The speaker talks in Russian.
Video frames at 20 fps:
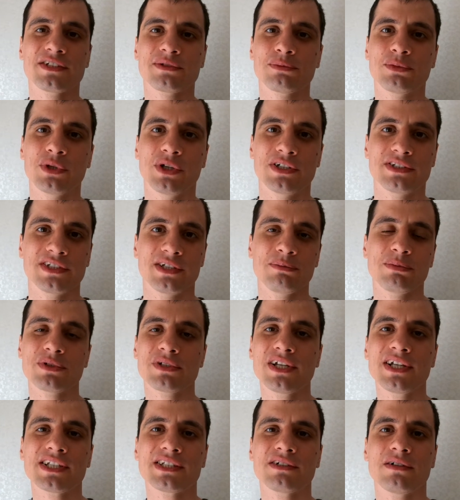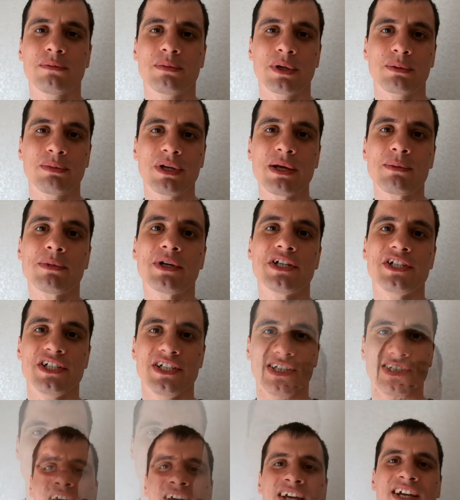и смоется, и после этого проблема
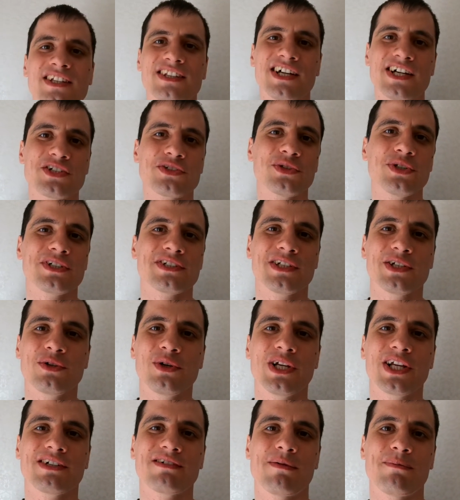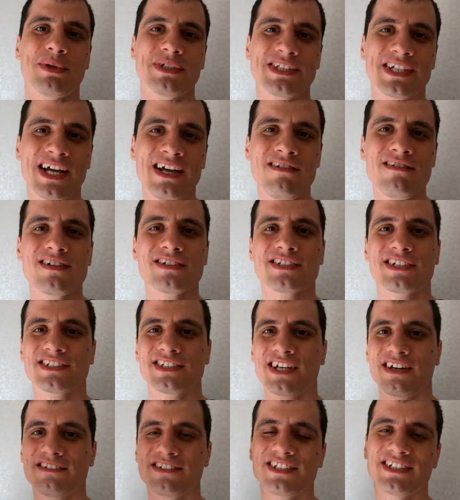исчезнет. Так что, если ролик вам понравился,
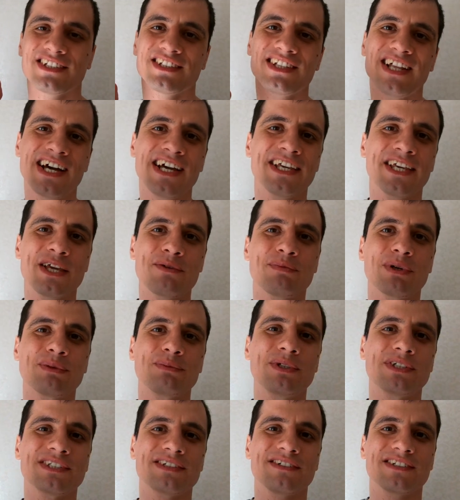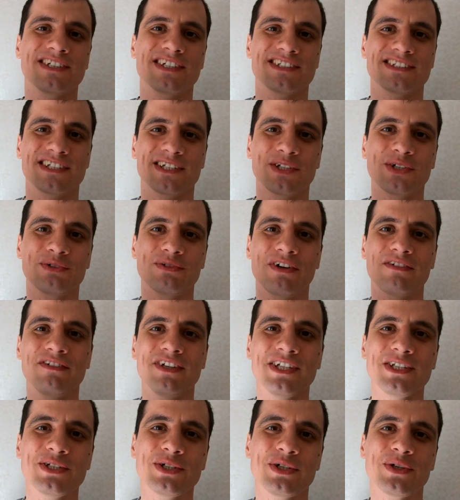ставьте лайки, подписывайтесь на новые
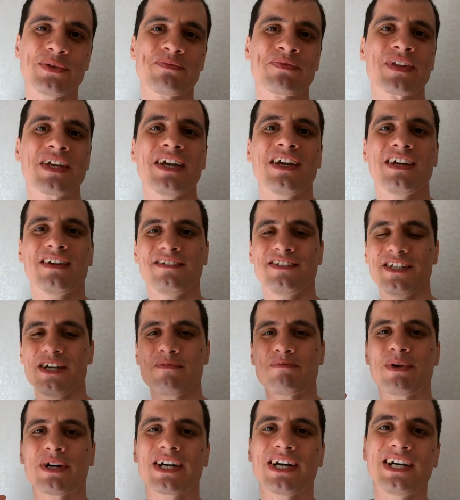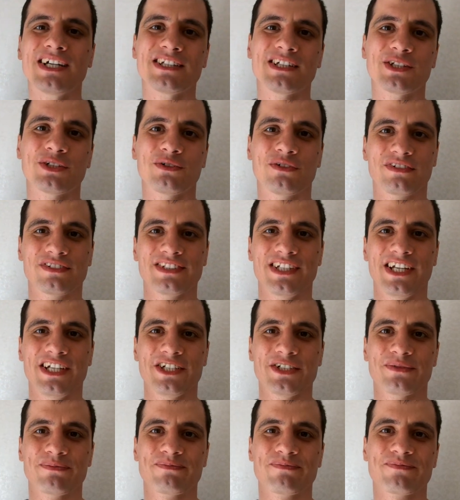видео. Всем пока и до новых
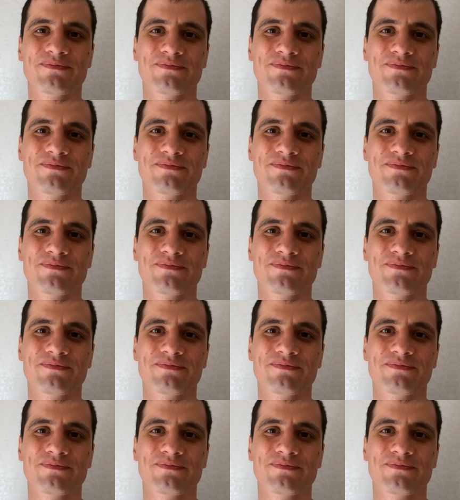встреч!